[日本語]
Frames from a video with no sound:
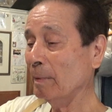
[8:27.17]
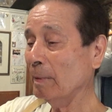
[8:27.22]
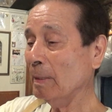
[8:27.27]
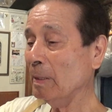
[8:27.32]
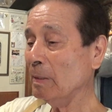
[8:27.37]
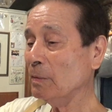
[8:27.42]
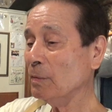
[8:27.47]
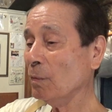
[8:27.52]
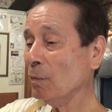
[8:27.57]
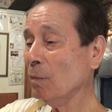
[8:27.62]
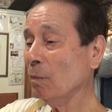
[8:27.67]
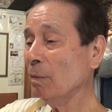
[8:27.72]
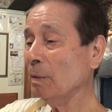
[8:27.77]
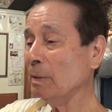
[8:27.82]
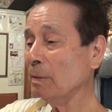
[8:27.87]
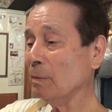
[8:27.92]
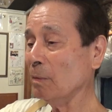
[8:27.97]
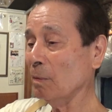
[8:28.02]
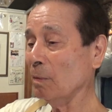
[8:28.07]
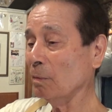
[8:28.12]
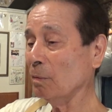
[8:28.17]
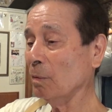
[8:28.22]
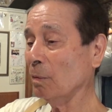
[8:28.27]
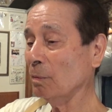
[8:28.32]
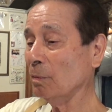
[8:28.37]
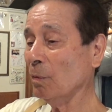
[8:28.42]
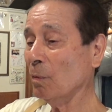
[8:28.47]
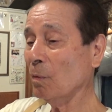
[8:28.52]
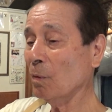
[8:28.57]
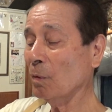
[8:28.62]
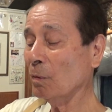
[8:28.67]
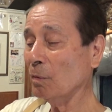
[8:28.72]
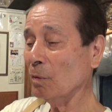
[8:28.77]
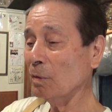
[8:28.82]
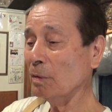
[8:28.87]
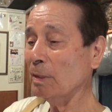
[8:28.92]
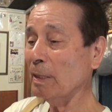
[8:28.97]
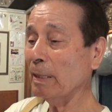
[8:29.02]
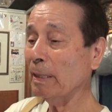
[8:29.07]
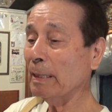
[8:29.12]
でそこにその取ろう
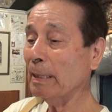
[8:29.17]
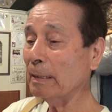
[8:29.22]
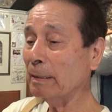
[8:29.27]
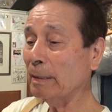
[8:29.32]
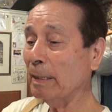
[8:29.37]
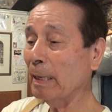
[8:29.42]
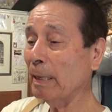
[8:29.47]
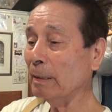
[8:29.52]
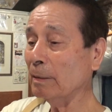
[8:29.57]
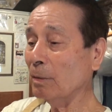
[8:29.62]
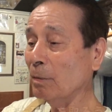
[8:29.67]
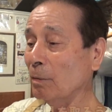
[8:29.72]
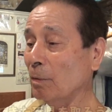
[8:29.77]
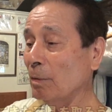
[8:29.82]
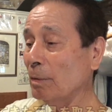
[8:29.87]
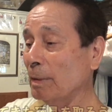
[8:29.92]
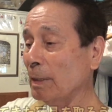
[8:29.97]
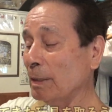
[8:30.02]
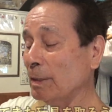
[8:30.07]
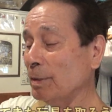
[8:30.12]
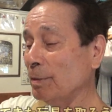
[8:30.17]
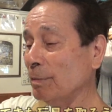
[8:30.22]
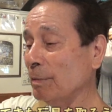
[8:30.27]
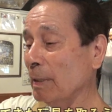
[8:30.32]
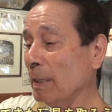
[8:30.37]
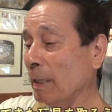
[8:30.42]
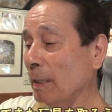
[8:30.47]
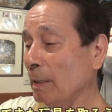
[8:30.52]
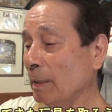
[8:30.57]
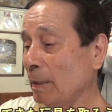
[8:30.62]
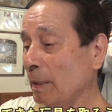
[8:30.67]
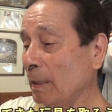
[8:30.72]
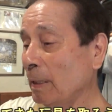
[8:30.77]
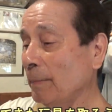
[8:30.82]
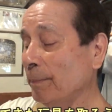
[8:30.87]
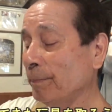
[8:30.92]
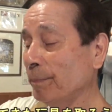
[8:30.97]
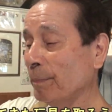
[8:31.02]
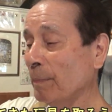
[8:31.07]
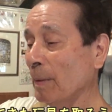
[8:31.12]
として手が届いた瞬間
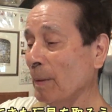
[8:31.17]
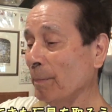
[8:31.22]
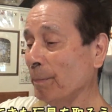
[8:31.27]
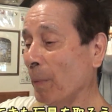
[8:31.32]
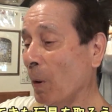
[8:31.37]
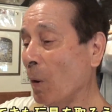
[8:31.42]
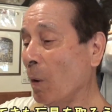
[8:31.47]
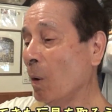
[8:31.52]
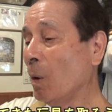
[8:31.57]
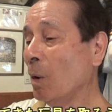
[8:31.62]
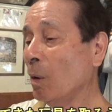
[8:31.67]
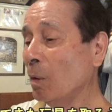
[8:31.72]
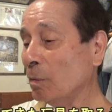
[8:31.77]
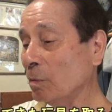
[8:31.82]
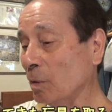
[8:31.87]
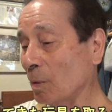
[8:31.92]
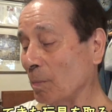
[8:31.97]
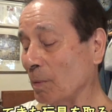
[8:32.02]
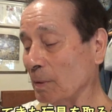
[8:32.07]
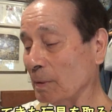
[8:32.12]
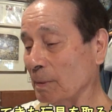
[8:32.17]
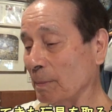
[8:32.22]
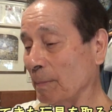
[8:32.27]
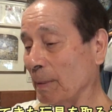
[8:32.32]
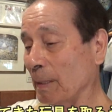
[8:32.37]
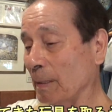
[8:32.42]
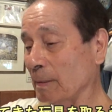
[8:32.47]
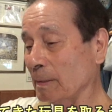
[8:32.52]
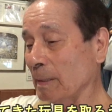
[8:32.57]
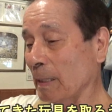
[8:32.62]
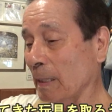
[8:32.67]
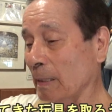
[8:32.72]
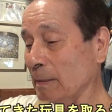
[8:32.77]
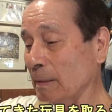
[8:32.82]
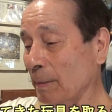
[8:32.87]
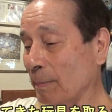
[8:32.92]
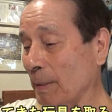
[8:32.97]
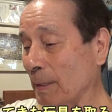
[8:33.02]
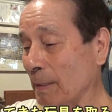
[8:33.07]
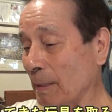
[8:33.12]
にボーンともう、まあ、逆
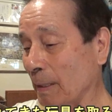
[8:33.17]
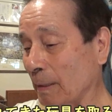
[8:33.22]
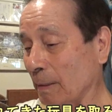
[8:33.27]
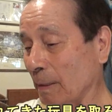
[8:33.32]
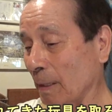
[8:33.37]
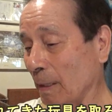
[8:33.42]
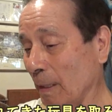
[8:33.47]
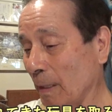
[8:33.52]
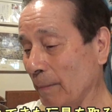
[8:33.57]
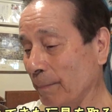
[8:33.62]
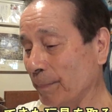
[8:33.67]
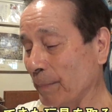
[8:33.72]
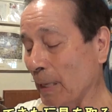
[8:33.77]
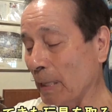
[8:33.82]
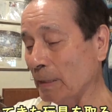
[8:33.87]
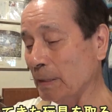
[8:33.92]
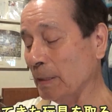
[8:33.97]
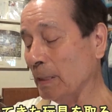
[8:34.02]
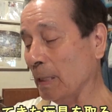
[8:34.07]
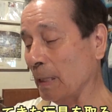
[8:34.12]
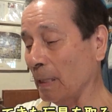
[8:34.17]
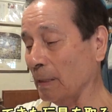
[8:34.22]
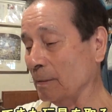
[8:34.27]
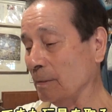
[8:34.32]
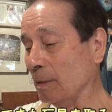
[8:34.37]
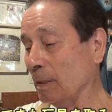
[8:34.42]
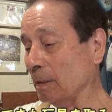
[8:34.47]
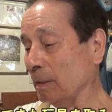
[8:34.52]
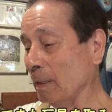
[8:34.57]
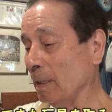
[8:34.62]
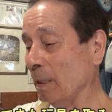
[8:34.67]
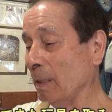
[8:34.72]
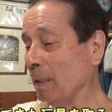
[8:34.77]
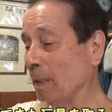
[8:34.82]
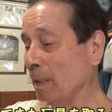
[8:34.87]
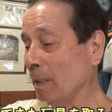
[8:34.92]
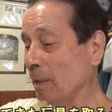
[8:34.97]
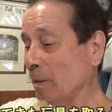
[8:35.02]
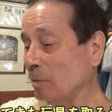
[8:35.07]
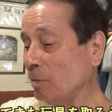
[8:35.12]
さまになってね足が外れて
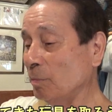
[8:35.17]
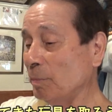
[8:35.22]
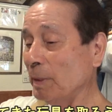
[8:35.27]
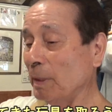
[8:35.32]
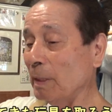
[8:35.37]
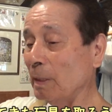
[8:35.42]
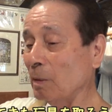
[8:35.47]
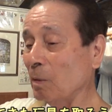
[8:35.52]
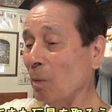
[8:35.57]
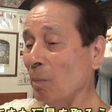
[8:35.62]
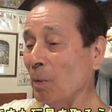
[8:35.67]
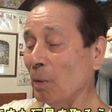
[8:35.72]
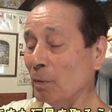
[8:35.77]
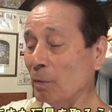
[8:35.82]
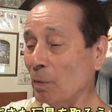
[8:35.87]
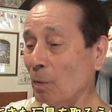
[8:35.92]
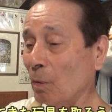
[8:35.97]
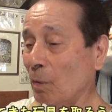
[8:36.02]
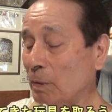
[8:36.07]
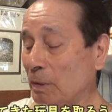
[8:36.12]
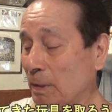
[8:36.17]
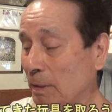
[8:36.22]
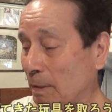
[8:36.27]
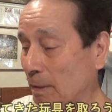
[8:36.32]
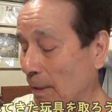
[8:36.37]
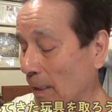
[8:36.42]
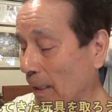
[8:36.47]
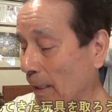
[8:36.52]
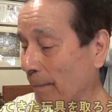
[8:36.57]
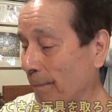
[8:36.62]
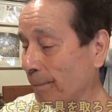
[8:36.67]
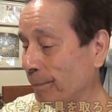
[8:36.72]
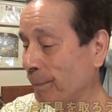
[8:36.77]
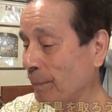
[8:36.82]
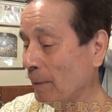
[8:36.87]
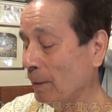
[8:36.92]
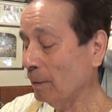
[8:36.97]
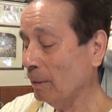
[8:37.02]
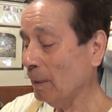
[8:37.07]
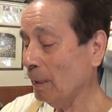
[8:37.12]
海にドボンと落ちて
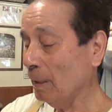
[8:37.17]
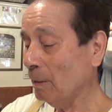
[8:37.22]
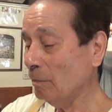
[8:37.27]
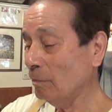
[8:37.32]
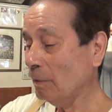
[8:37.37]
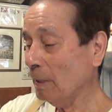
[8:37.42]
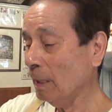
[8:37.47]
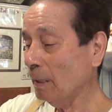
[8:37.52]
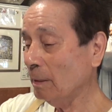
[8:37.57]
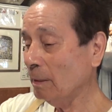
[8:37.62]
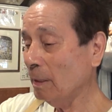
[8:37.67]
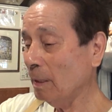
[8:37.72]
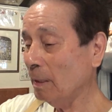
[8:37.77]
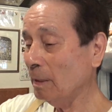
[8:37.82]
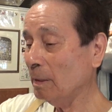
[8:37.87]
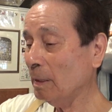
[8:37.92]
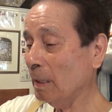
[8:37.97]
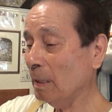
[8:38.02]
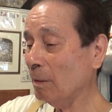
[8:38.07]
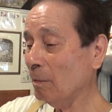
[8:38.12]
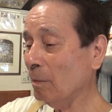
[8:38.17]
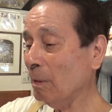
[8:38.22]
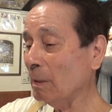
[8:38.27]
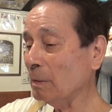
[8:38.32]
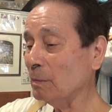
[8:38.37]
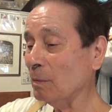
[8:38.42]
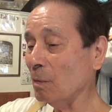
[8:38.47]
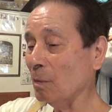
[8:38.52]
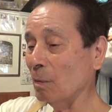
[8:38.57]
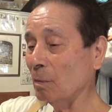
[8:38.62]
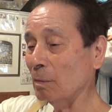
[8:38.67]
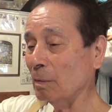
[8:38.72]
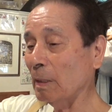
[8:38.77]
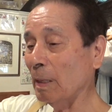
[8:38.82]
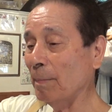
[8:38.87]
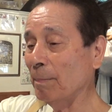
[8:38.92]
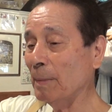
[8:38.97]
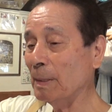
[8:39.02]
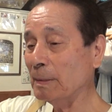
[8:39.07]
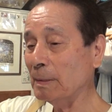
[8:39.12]
で浮かんできたのがその
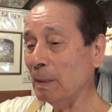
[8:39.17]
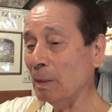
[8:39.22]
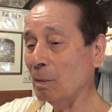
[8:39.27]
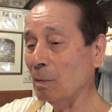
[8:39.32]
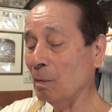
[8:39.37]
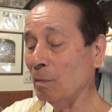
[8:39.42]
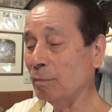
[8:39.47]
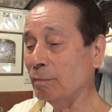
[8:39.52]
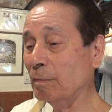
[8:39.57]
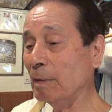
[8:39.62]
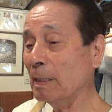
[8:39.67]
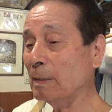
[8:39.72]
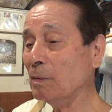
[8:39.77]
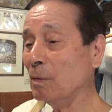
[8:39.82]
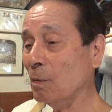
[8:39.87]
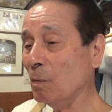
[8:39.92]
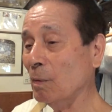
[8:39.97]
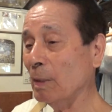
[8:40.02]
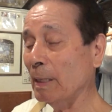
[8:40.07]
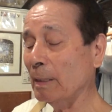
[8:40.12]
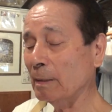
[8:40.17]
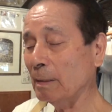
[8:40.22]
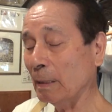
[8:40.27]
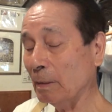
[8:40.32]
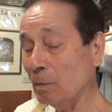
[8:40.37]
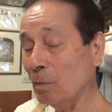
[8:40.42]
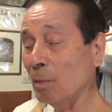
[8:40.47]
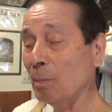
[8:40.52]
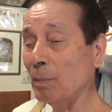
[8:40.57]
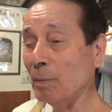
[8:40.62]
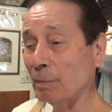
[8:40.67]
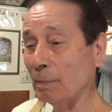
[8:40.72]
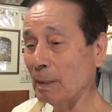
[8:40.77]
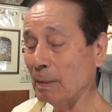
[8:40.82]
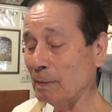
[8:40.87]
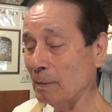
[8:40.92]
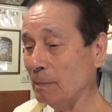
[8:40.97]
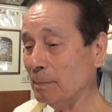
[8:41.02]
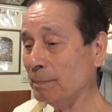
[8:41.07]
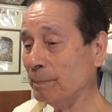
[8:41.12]
天満線の船底やったと思うんで
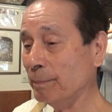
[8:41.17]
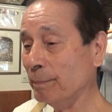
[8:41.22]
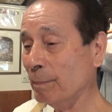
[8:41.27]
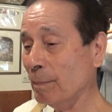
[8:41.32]
す。